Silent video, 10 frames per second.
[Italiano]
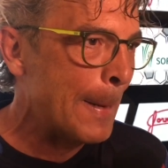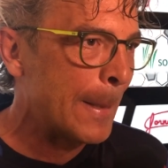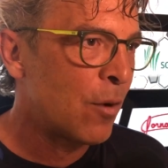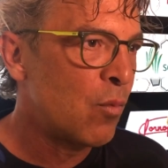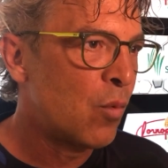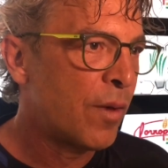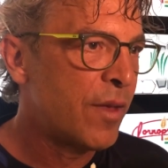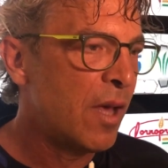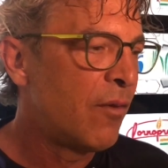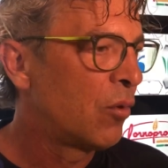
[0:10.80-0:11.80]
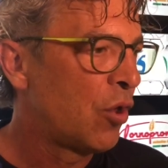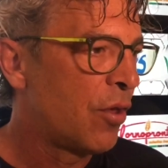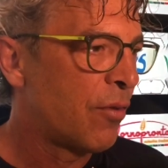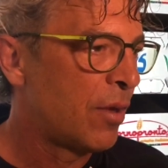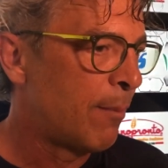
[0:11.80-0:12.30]
perché comunque sì avevo
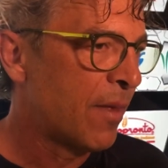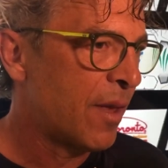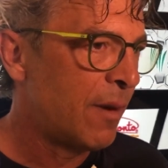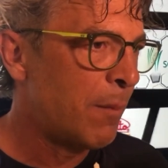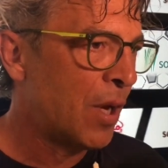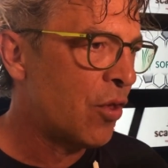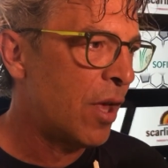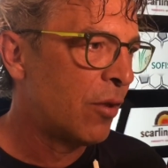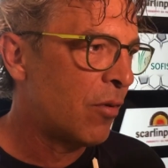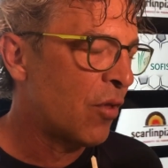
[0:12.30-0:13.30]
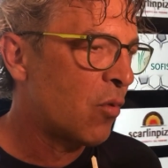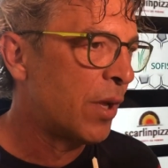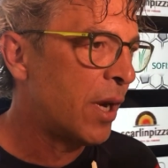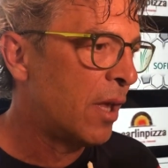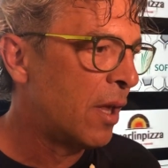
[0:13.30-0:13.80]
deciso di abbassare il baricentro, la
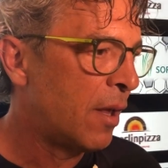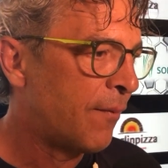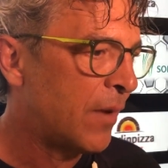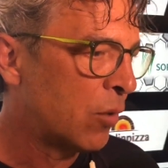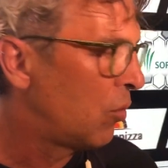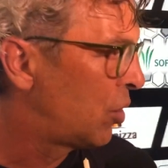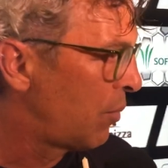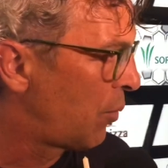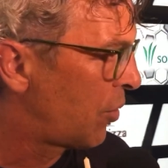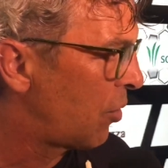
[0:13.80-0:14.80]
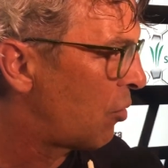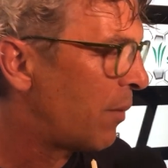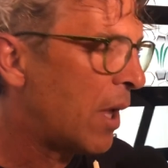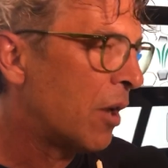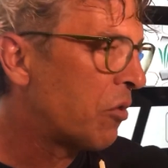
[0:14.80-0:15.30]
squadra ha fatto un ottimo possesso
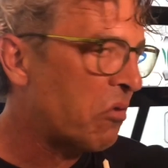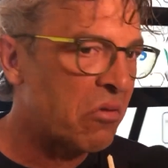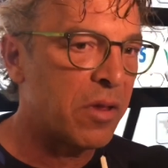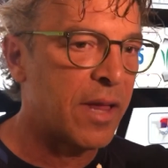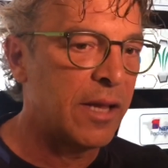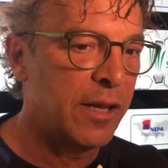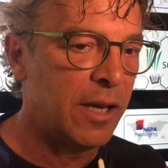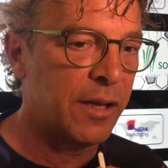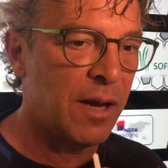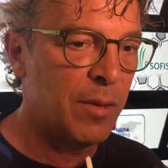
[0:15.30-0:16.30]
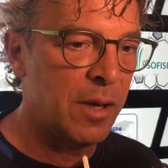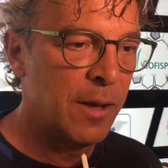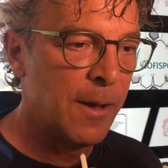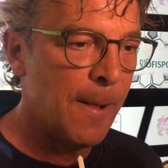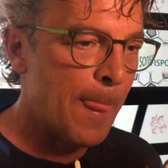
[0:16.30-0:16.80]
palla, ci sono state delle trame
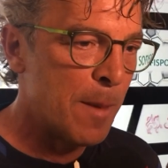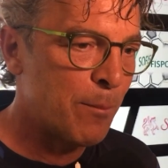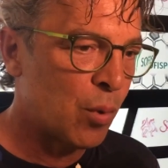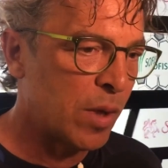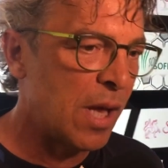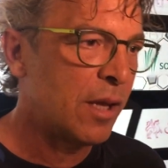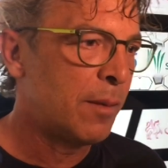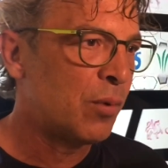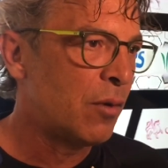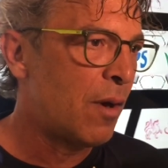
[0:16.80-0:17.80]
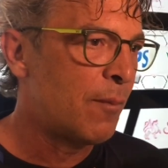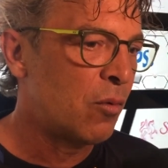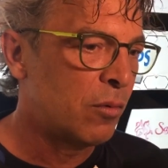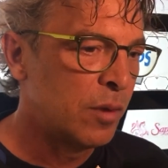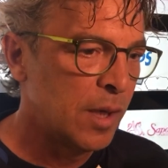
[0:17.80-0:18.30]
importanti,
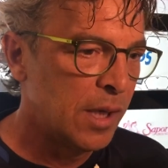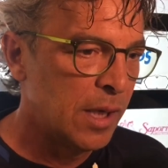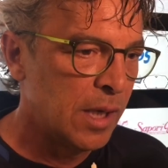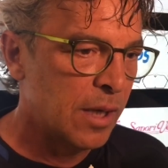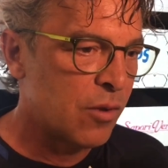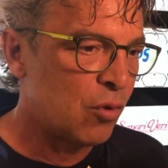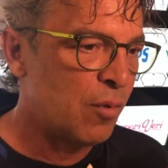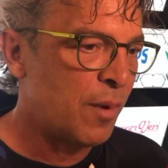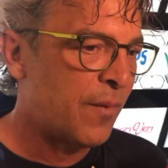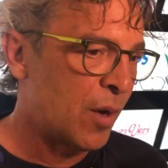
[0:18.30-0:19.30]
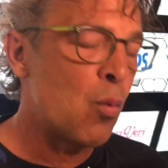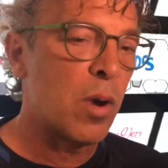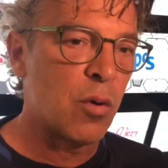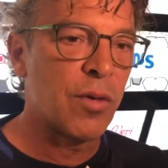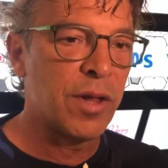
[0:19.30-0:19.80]
potevamo secondo me fare
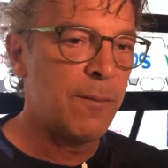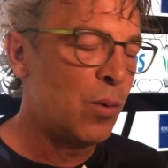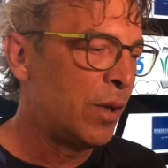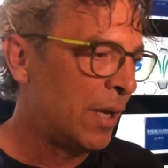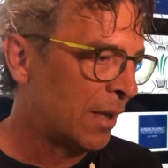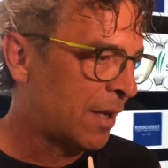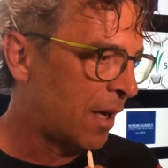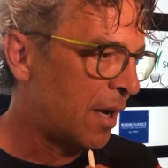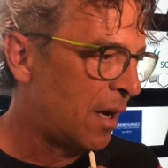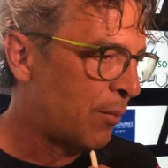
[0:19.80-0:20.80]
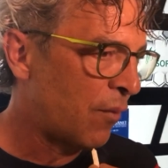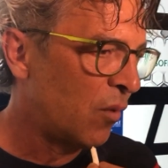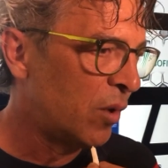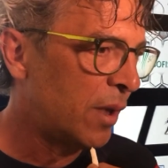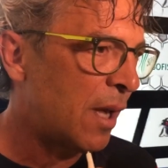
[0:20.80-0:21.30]
qualcosa di più nell'attaccare la
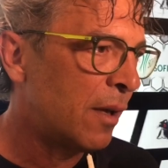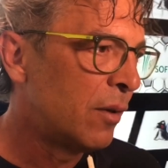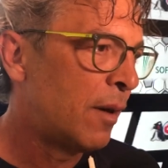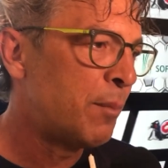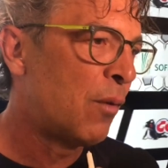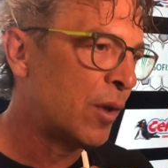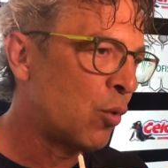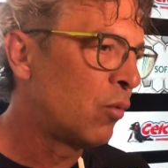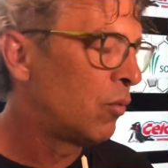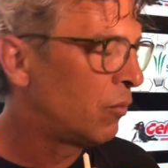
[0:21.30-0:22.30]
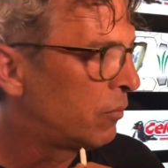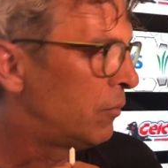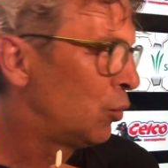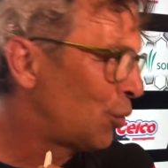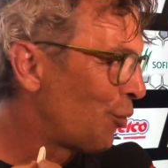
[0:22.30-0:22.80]
profondità, abbiamo fatto un,
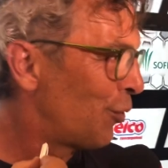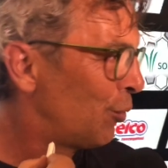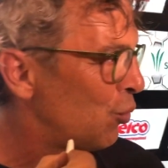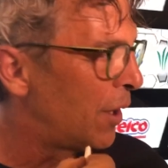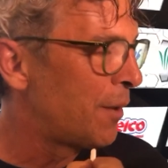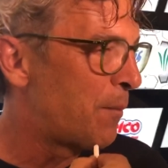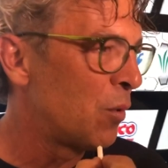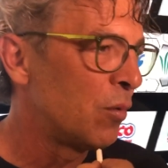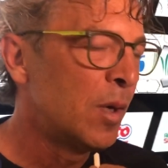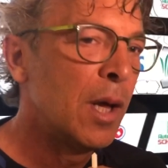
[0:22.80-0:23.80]
un tocco o due in più,